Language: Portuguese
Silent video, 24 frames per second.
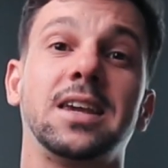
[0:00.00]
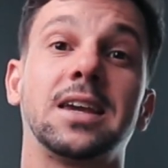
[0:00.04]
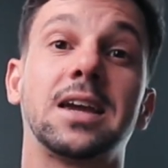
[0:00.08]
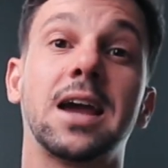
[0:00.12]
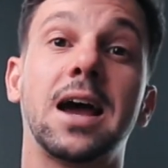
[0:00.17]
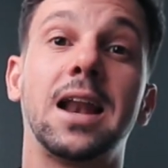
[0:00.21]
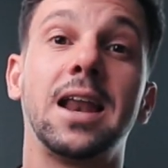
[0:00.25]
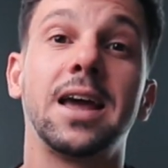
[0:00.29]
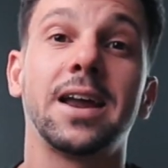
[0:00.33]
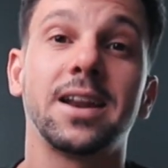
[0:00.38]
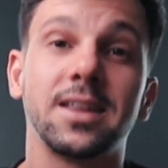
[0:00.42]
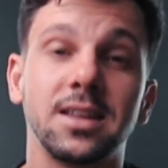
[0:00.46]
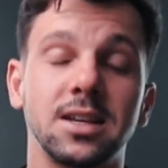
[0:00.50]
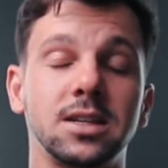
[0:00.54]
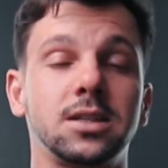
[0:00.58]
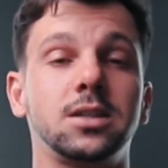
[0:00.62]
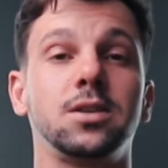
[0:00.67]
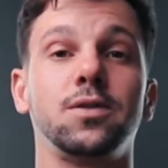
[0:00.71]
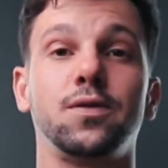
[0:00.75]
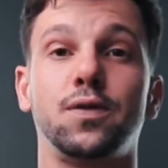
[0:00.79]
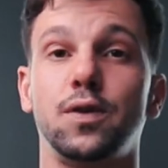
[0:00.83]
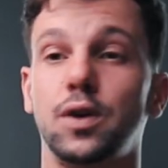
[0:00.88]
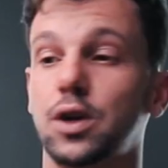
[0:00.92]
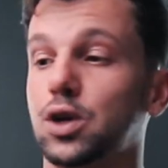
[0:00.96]
E, galera,
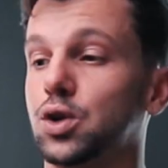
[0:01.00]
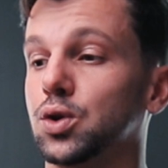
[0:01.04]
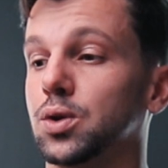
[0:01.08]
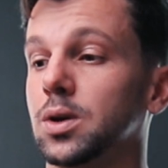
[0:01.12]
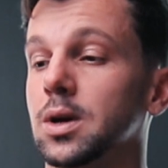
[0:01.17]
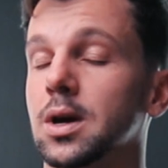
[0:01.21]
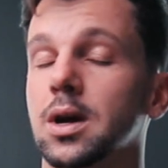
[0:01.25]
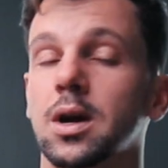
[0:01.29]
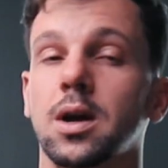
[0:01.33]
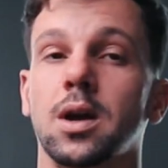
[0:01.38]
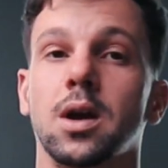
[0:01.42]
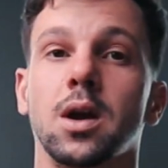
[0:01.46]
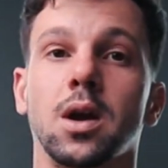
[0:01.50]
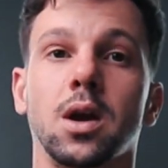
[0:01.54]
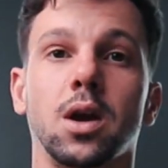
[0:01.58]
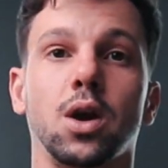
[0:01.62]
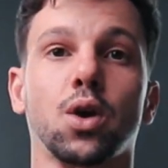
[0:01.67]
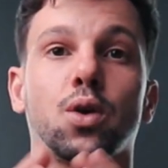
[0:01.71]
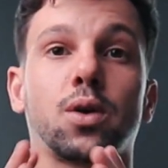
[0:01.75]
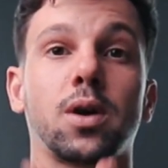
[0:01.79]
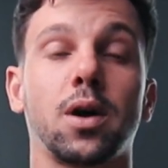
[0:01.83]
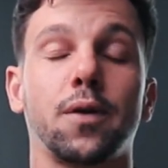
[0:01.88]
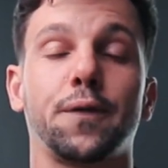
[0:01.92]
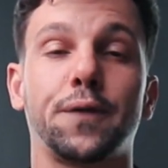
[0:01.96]
nesse vídeo
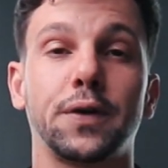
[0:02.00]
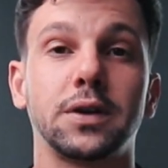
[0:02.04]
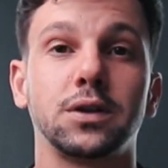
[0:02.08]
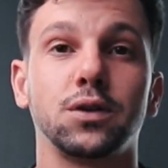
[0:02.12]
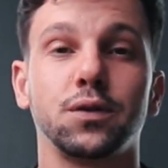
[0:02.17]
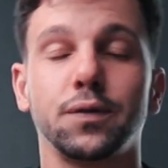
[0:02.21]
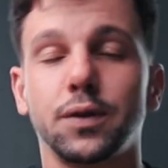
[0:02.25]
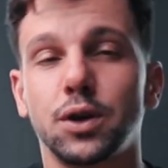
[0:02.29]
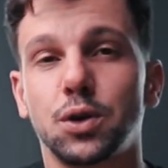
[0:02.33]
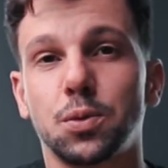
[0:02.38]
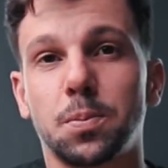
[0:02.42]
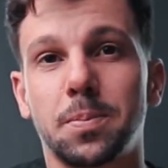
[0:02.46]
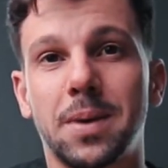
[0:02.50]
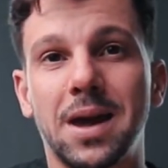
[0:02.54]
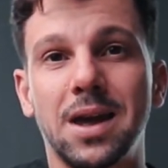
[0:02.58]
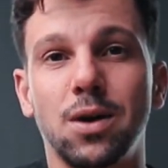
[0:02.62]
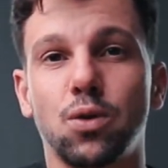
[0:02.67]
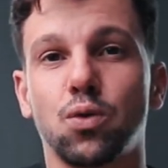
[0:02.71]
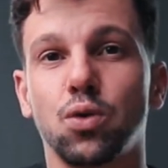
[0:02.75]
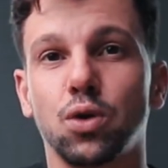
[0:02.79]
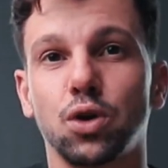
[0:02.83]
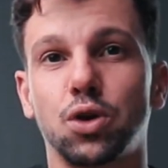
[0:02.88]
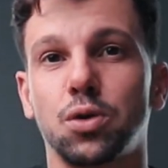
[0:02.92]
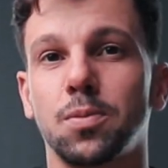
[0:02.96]
eu quero fazer um vídeo bem
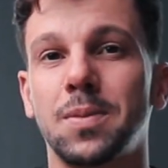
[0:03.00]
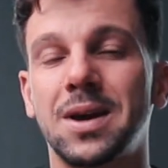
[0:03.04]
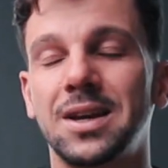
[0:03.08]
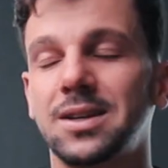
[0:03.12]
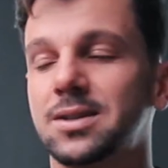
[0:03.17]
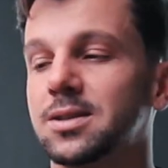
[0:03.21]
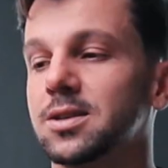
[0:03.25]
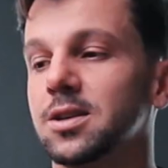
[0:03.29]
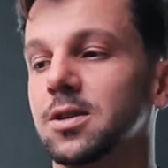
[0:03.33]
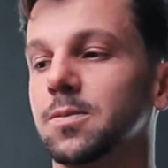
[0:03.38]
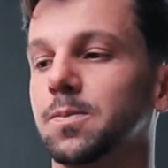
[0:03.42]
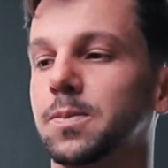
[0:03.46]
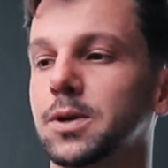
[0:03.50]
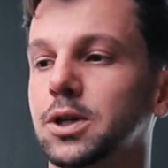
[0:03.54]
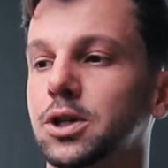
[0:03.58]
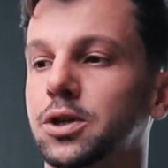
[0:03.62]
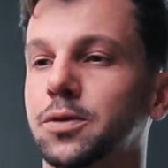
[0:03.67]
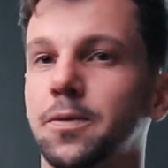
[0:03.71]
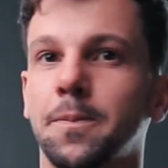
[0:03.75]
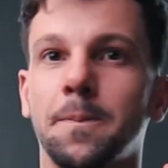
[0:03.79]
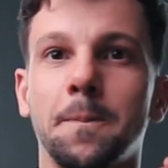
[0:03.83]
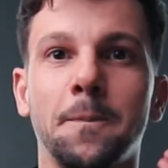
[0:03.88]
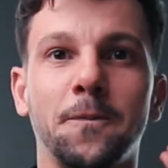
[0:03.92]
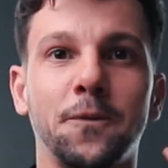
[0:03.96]
curto, bem
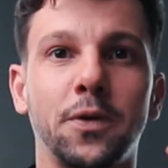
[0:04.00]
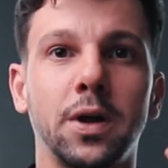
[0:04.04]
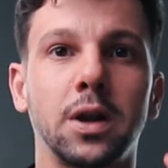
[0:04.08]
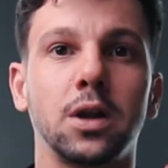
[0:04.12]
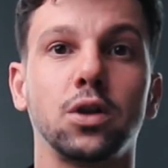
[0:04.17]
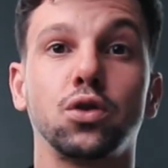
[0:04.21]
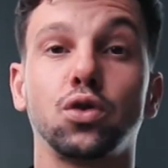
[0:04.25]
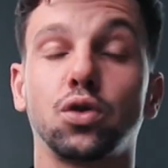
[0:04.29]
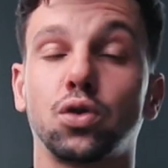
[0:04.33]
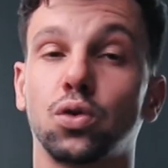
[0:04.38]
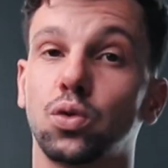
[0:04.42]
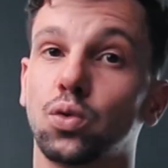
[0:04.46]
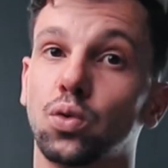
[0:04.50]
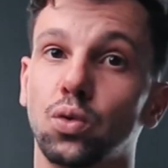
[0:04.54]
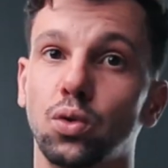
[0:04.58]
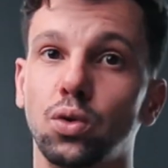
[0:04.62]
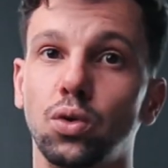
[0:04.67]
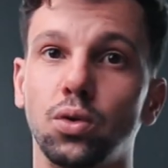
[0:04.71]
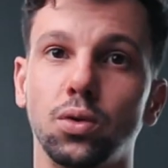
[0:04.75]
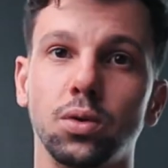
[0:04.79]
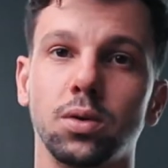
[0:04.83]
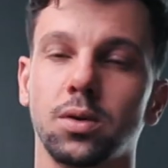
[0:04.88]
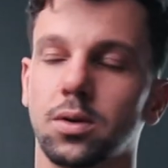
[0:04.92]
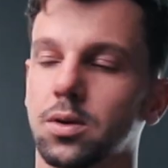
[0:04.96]
simples, falando
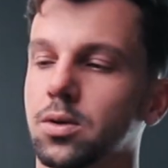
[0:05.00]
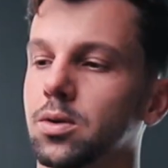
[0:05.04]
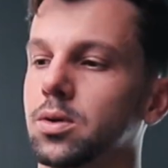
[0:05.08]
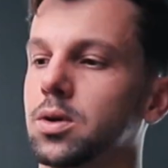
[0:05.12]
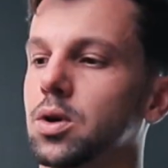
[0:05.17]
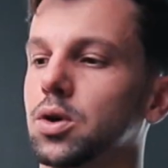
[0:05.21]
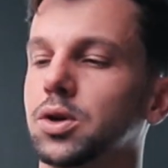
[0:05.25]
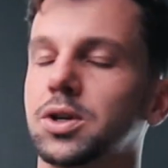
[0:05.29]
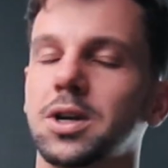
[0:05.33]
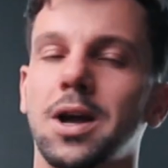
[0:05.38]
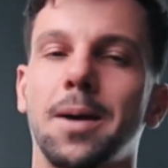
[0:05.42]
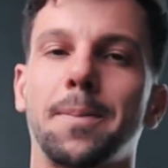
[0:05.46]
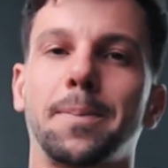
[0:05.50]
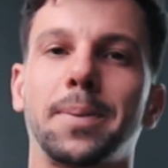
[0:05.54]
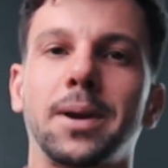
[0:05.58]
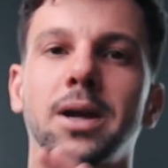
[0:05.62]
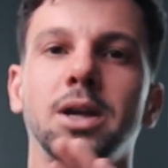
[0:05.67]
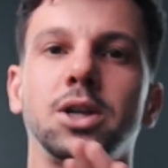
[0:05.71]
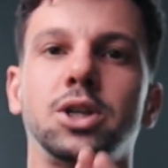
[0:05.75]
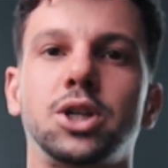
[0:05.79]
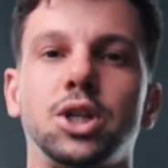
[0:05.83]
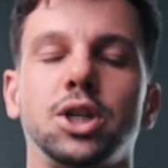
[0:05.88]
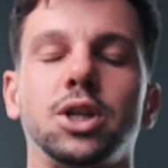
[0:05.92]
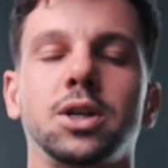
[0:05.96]
tudo o que eu já
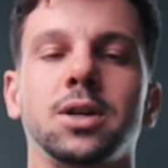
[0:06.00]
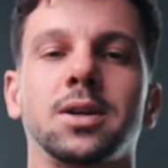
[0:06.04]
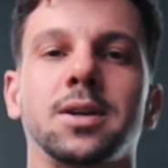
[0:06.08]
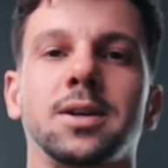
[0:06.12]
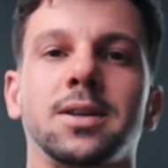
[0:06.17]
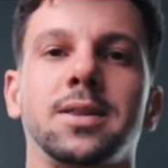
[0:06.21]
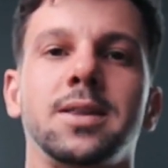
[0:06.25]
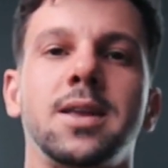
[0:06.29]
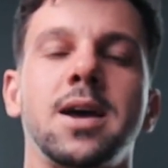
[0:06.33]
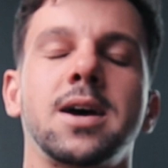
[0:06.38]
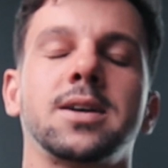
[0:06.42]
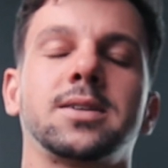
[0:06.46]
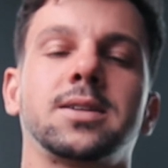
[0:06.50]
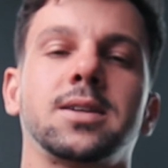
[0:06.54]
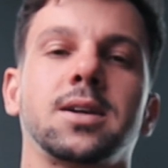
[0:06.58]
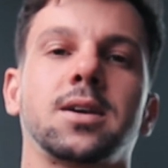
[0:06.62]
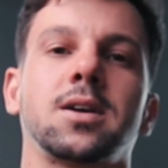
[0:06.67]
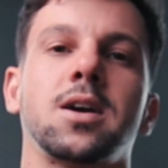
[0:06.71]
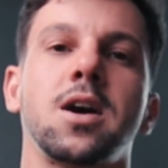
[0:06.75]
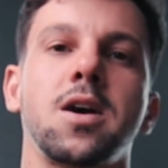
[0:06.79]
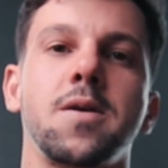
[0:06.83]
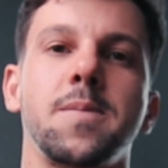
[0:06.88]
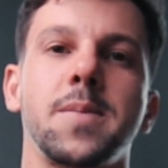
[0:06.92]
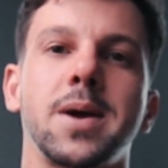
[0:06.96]
aprendi dessa
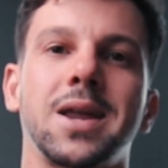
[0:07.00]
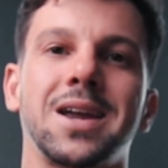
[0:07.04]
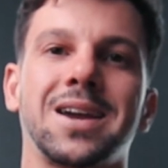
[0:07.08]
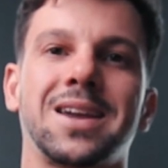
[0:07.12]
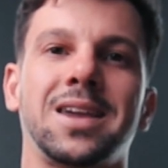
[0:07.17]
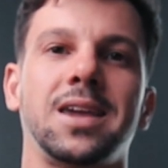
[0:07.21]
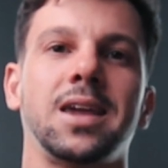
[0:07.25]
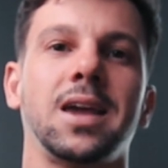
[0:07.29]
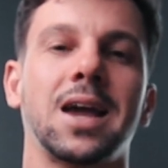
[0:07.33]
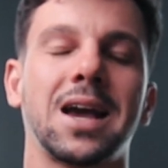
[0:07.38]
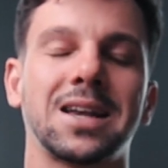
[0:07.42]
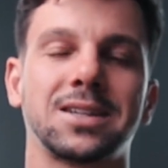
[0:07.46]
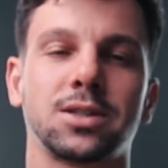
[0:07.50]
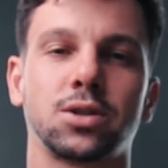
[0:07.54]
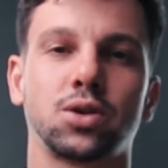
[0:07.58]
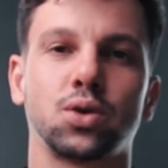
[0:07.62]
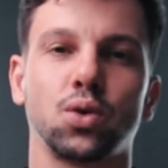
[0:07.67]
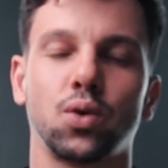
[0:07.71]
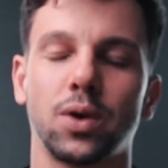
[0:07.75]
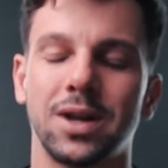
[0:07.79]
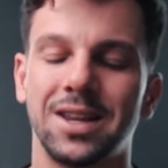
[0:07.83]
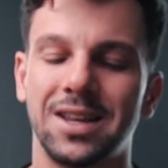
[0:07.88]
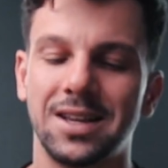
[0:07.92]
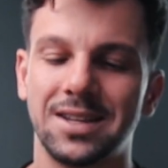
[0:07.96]
câmera aqui, a
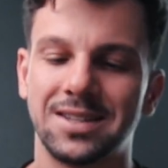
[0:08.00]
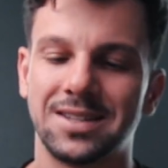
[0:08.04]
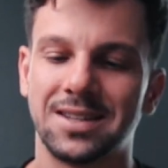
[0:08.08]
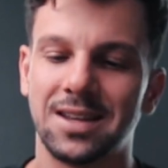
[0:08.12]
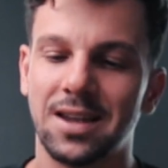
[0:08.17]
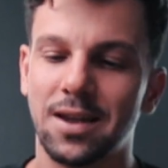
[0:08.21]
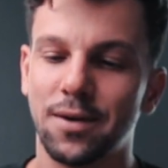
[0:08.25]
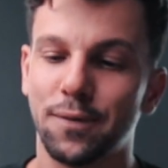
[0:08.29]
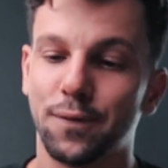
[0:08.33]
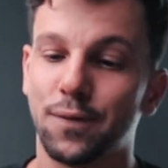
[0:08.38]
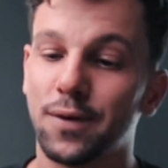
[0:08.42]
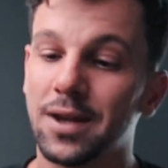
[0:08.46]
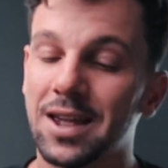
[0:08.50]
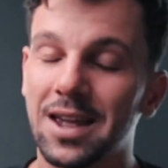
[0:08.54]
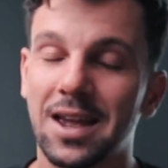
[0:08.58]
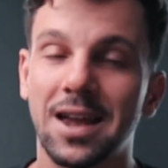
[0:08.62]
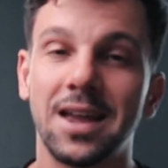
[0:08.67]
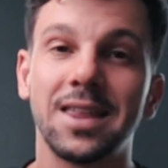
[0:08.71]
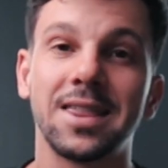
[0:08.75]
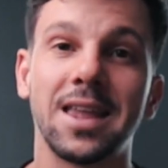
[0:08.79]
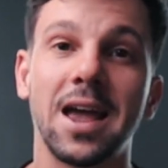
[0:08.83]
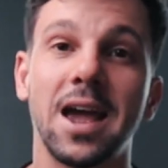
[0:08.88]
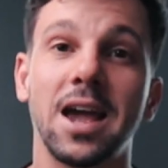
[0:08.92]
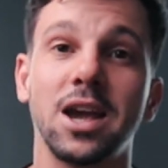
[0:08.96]
Sony
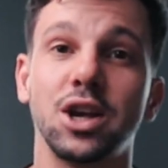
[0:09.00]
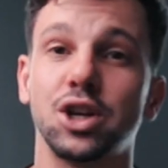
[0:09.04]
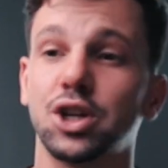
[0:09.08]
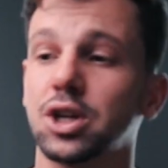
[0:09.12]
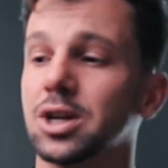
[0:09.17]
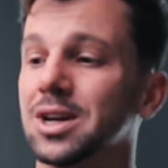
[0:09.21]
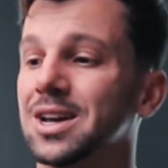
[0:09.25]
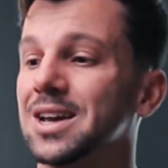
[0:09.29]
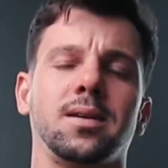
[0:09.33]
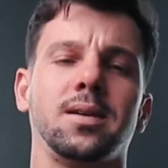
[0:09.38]
ZV-E10.